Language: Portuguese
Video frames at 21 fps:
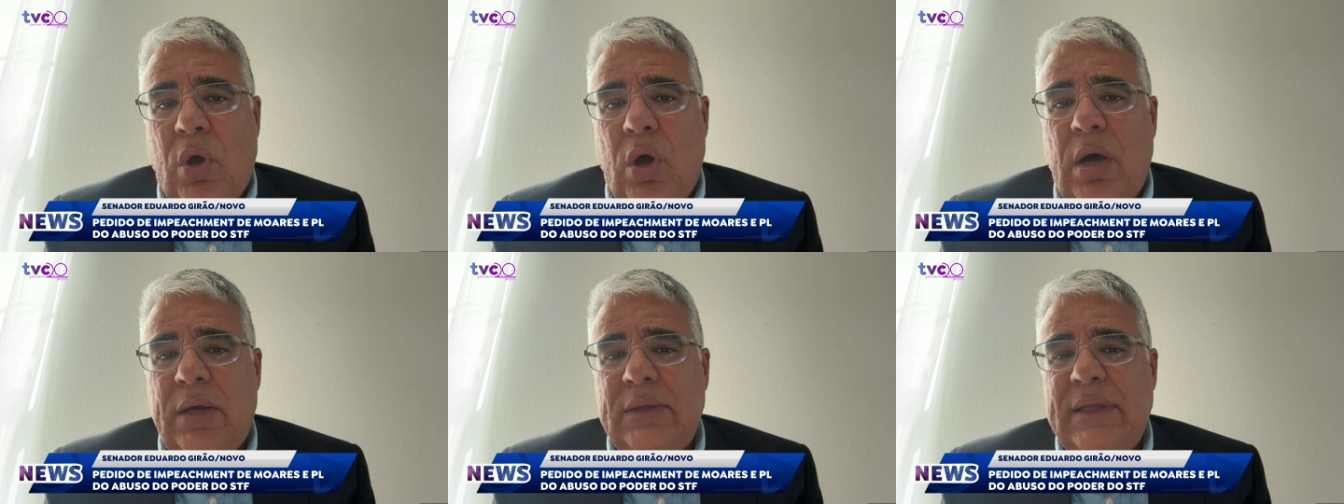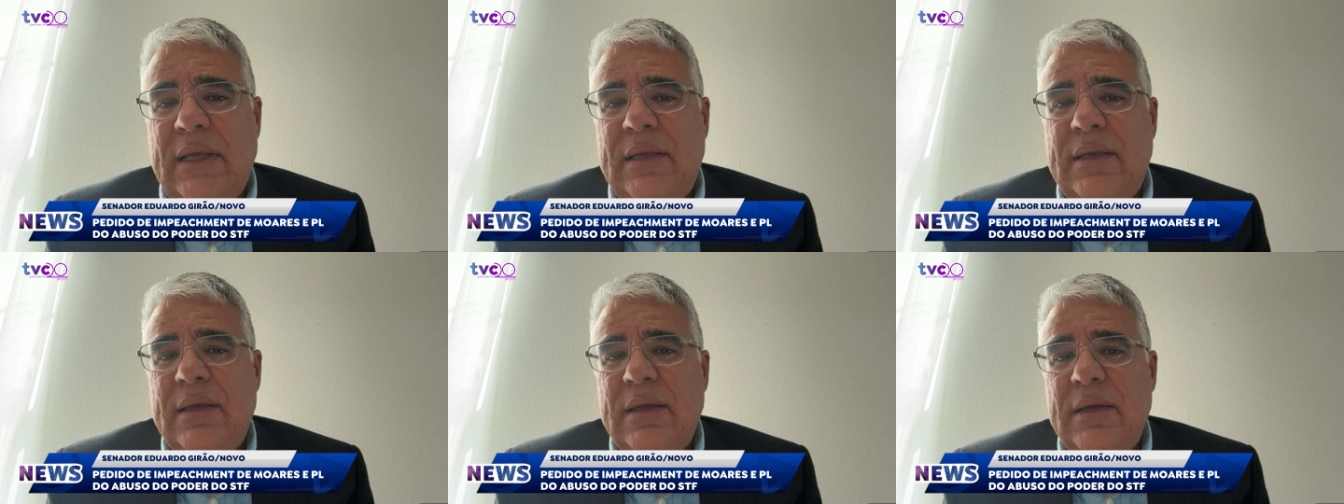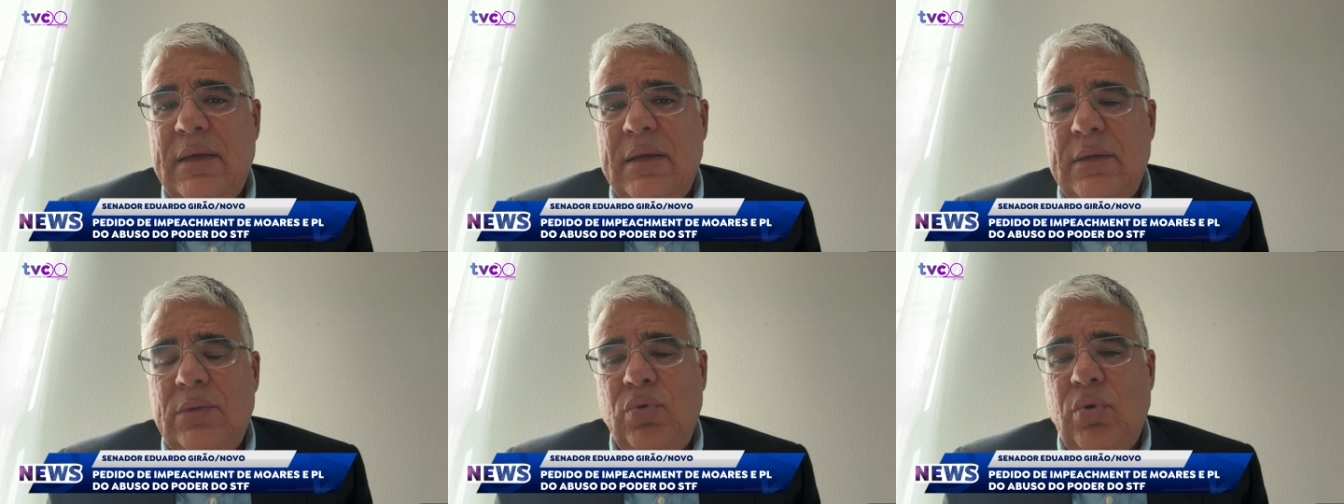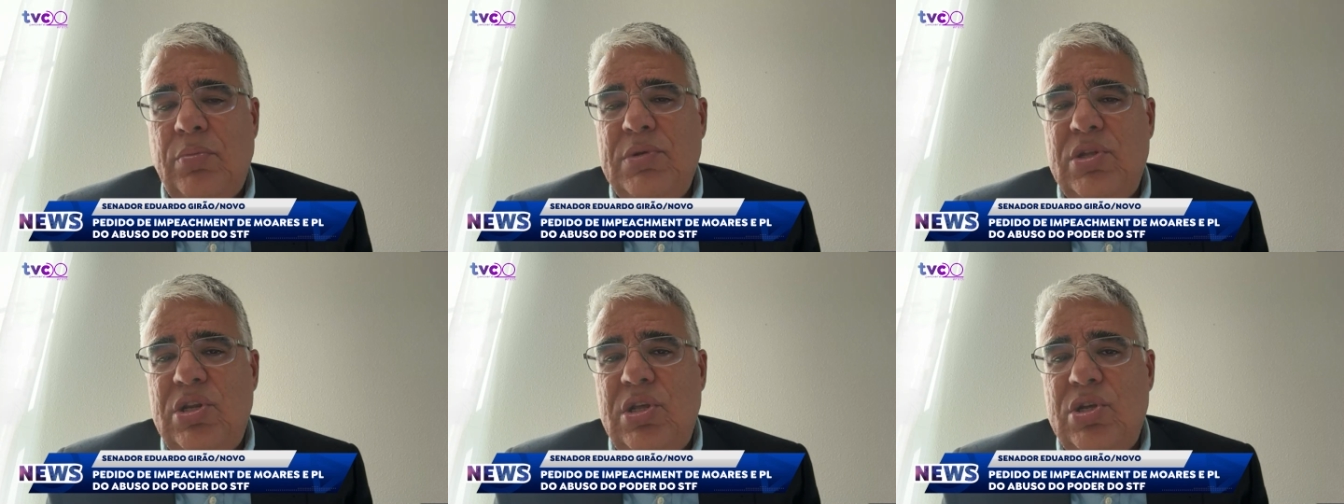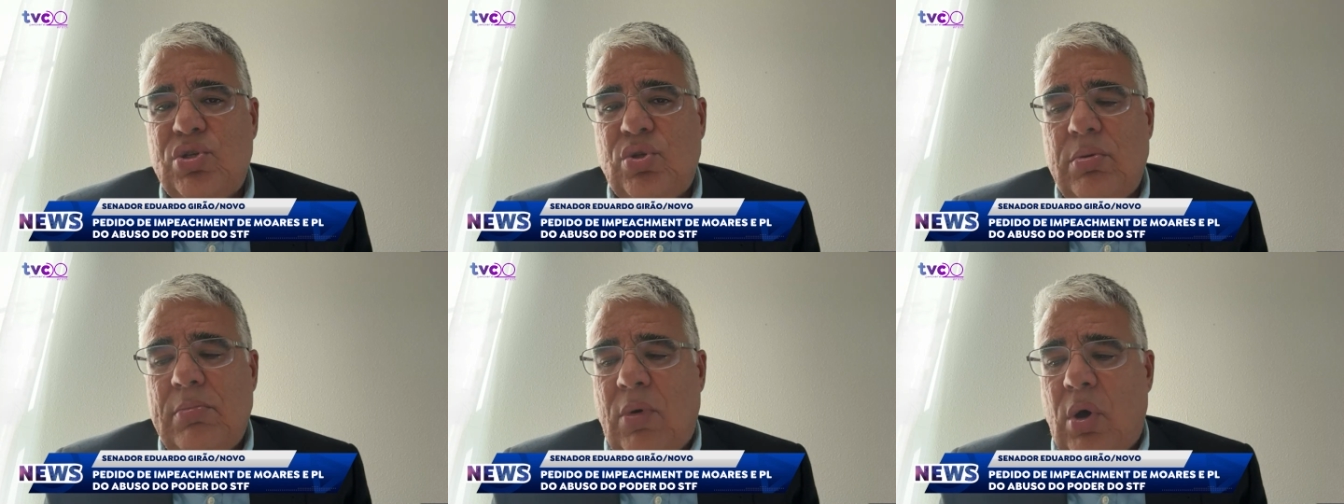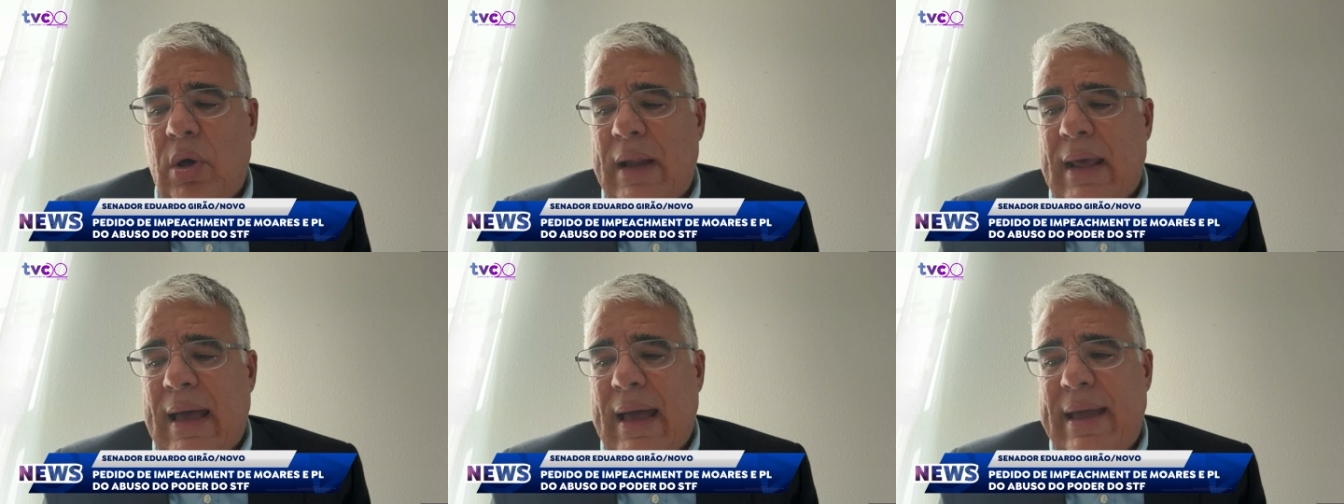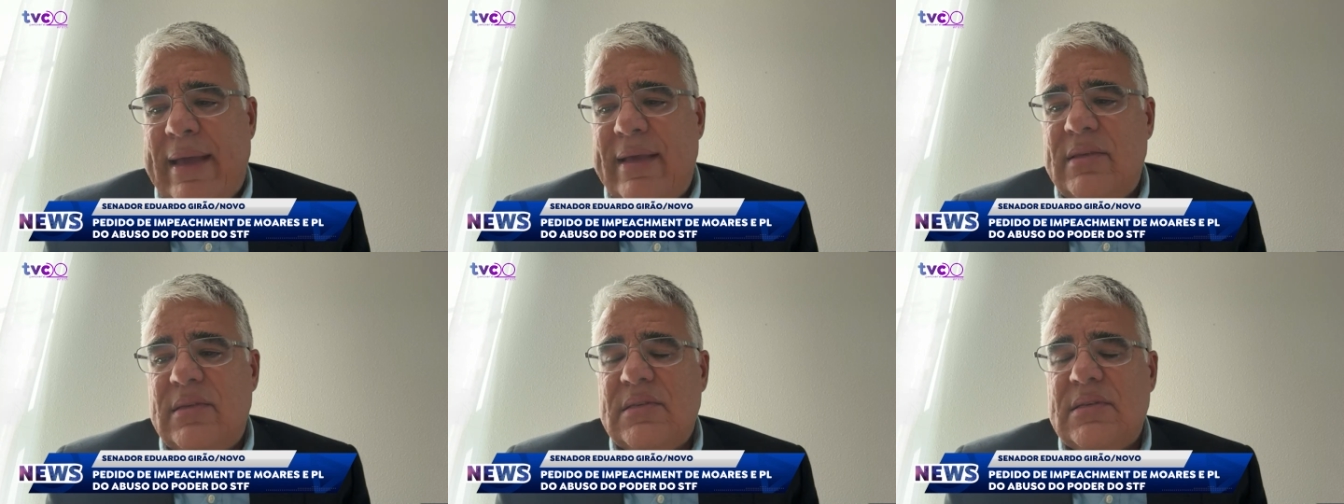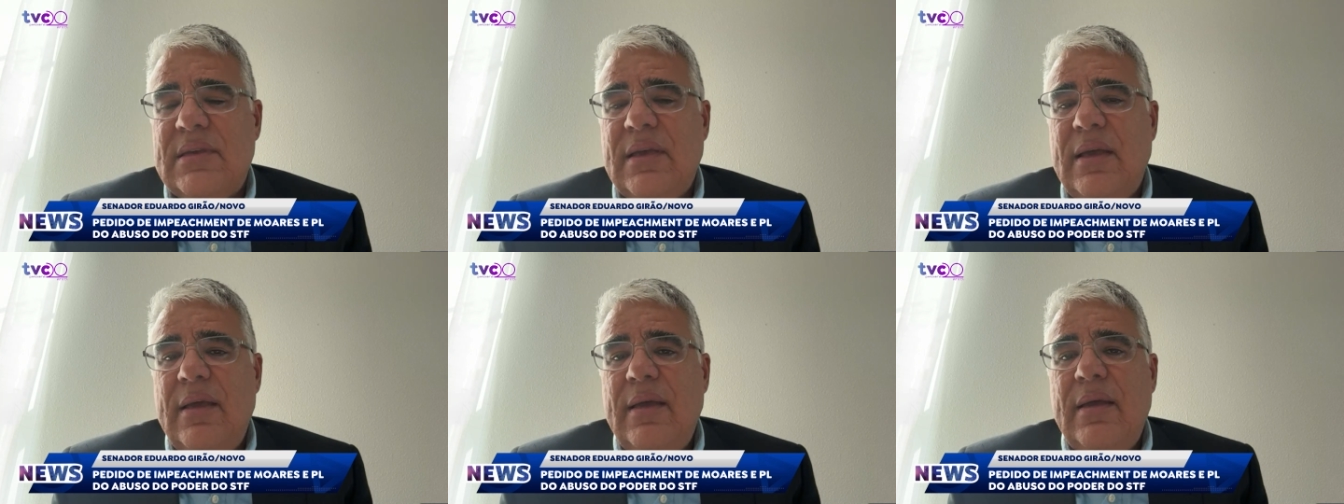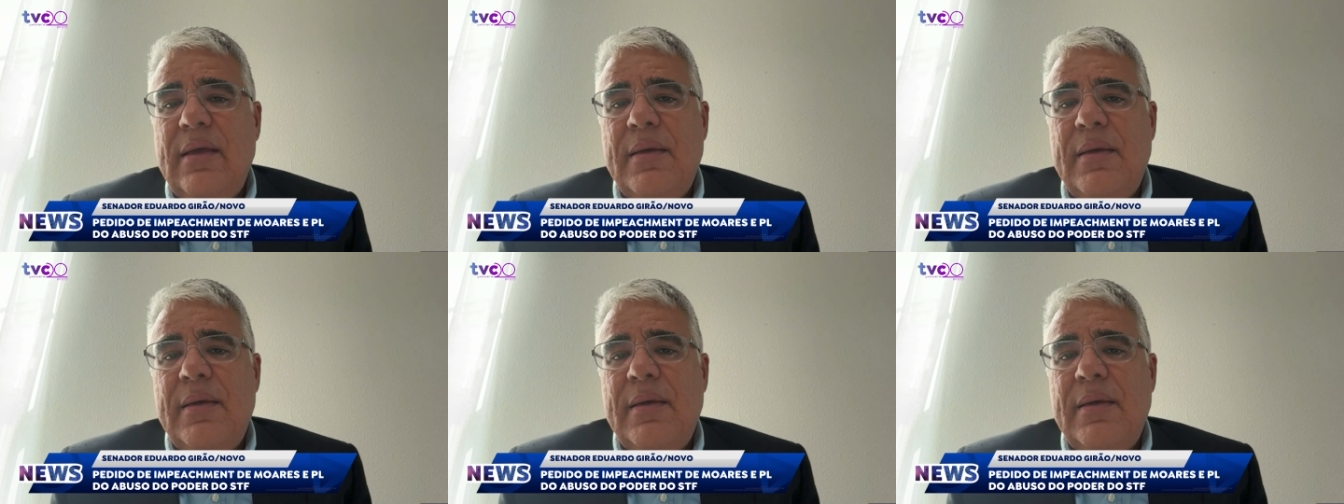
ordem do ministro Moraes.